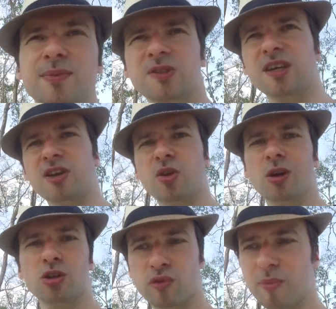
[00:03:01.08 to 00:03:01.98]
sérieux,
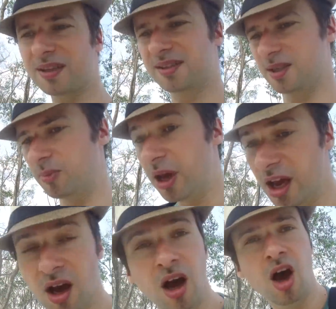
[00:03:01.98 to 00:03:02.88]
je veux participer.
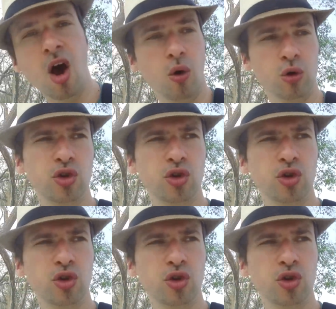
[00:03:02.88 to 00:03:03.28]
On se